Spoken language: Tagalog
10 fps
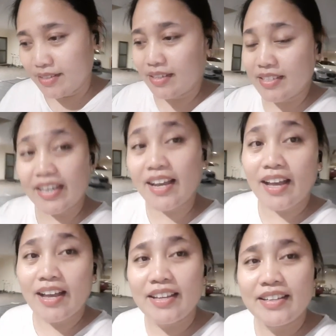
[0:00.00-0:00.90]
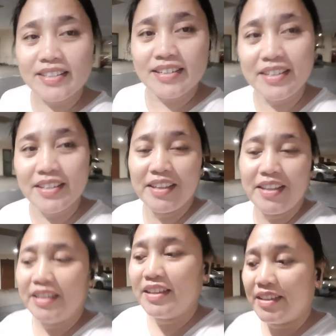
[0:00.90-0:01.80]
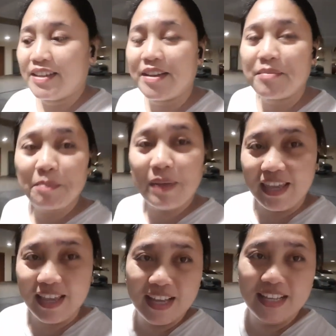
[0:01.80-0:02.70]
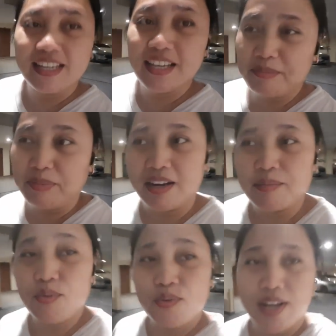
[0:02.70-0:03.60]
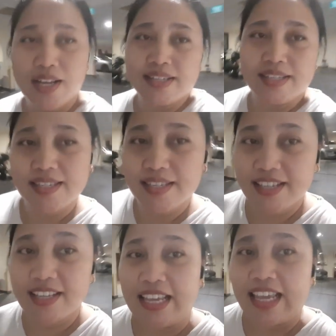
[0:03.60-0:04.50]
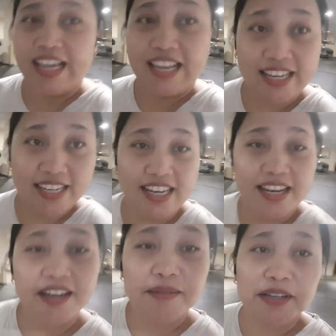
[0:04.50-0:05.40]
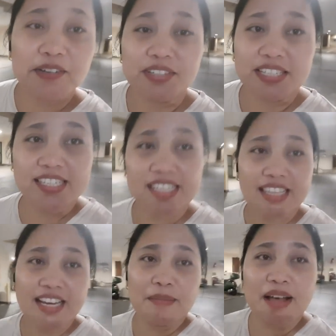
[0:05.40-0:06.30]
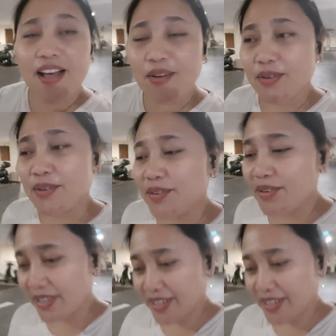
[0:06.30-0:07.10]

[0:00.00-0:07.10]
At saka ah, magpahinga na para bukas ready na naman ulit sa trabaho.